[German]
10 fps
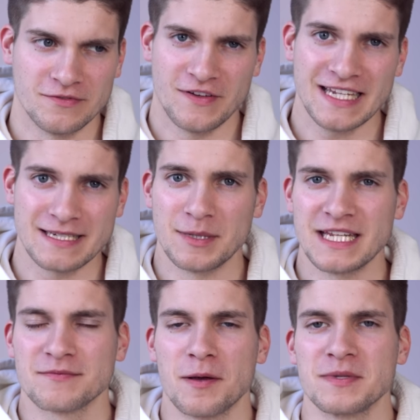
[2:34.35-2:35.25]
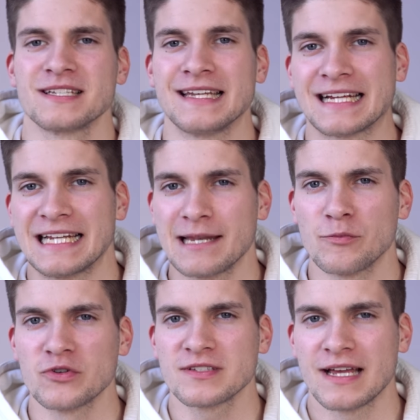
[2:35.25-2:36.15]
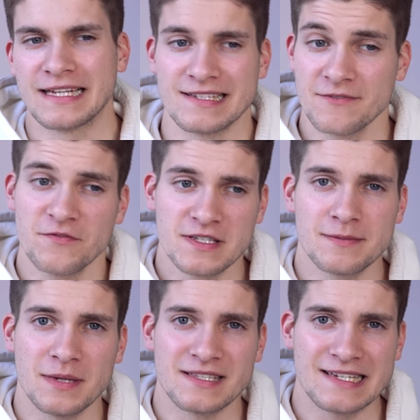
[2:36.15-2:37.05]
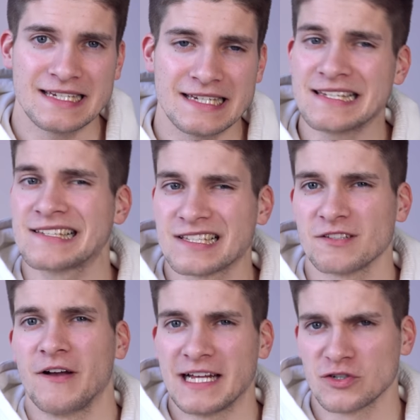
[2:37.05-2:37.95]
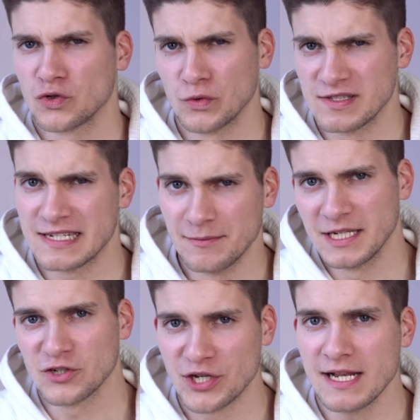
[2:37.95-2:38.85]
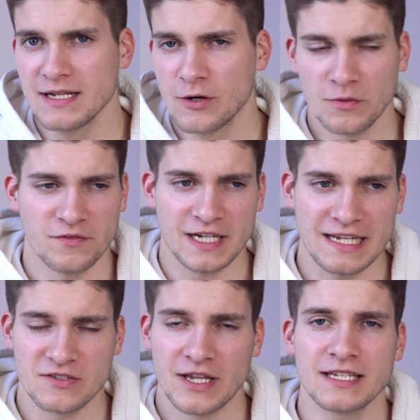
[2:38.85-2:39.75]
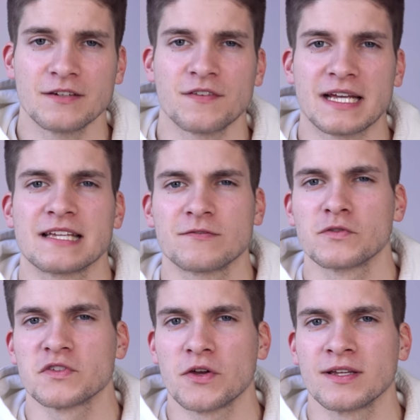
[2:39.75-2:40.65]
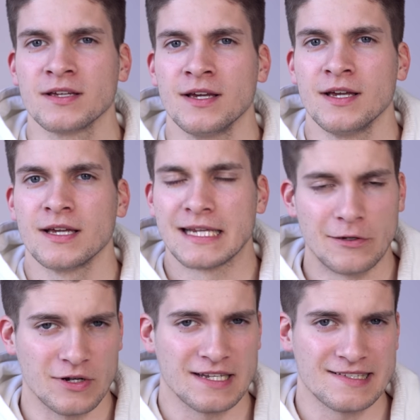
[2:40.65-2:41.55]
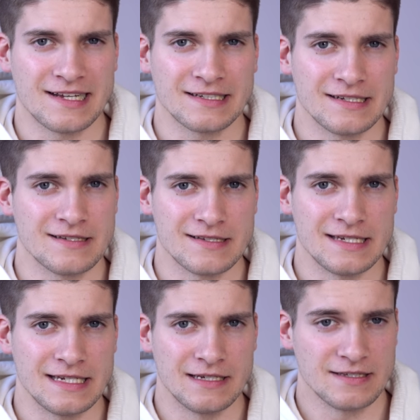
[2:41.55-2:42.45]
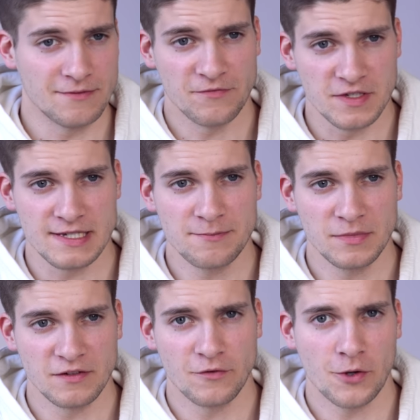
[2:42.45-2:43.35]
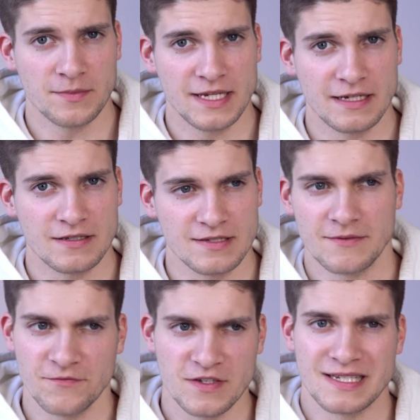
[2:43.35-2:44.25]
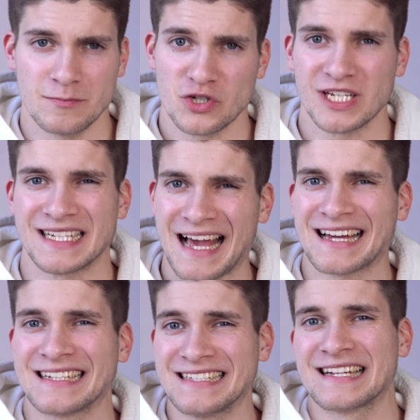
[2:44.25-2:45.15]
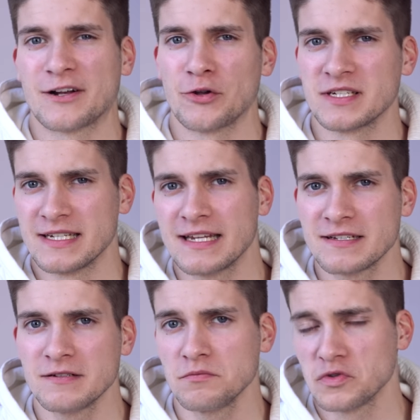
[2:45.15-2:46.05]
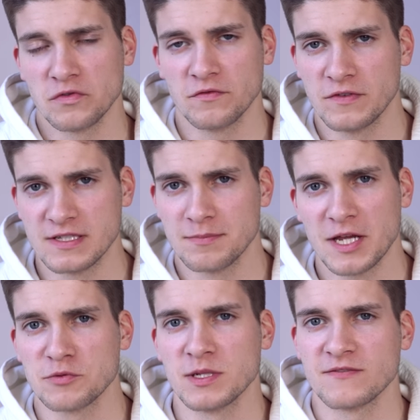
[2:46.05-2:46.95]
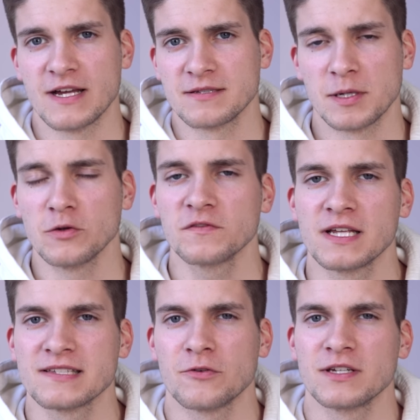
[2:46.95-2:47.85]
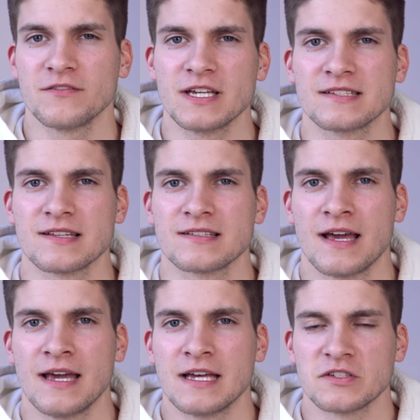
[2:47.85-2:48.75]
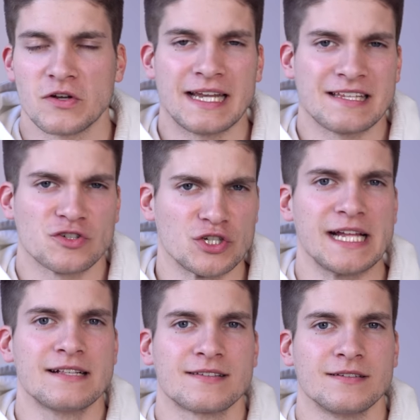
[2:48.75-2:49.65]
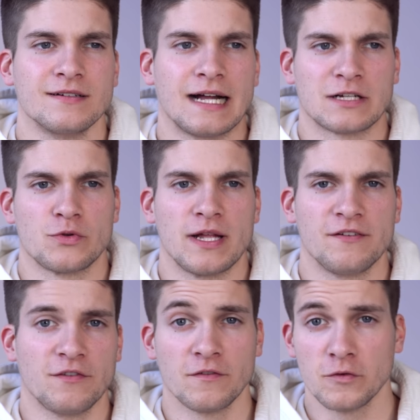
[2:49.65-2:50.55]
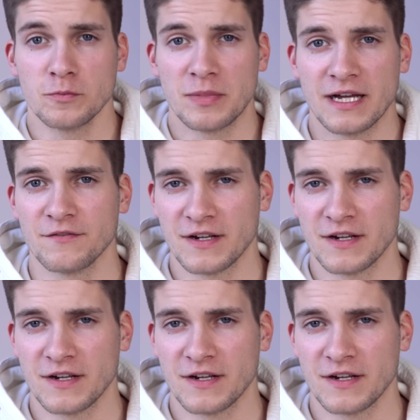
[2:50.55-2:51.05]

ein Wert, den man erstmal ein bisschen erklären muss. Eine 747 an sich ist zwar schon ziemlich schnell, auch im Vergleich zu anderen Verkehrsflugzeugen. Genauer gesagt ist die 747 in Form der 747-8 Interkontinente, so wie sie beispielsweise bei Lufthansa unterwegs ist, sogar das schnellste aktuell verfügbare